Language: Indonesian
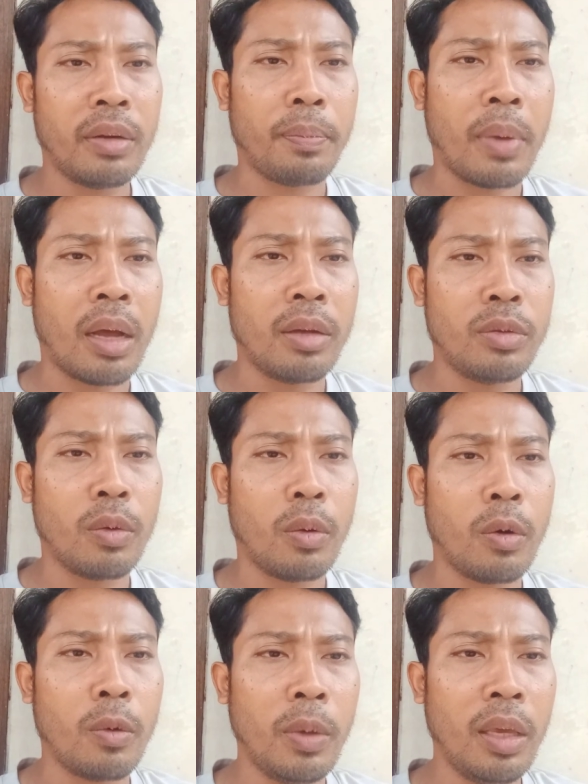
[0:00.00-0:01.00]
dari Pak
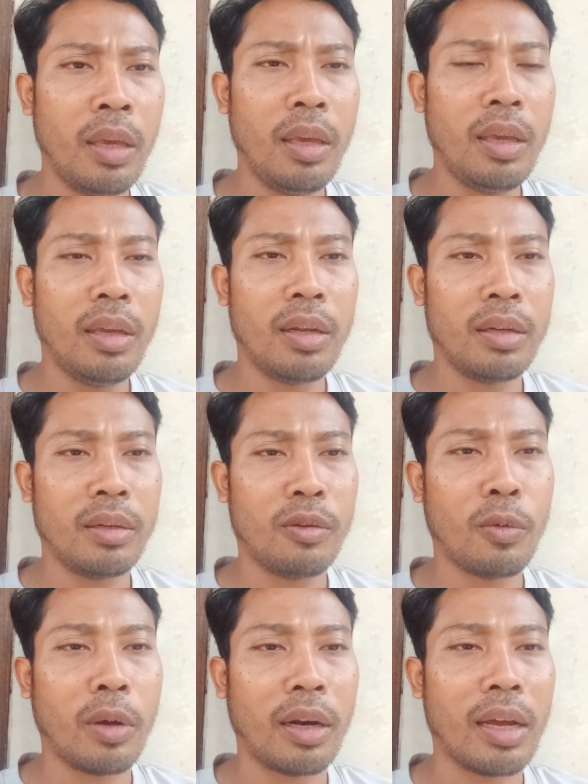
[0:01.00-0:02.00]
Jokowi dan
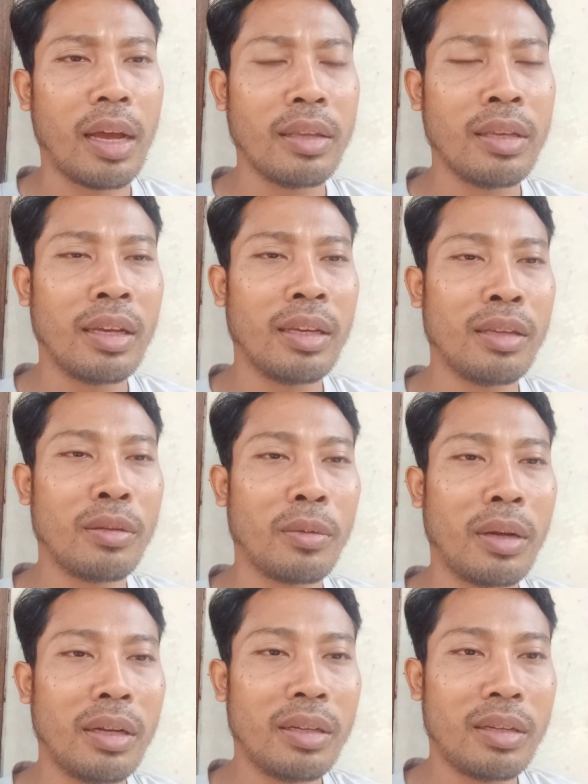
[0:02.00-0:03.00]
keluarganya gitu kan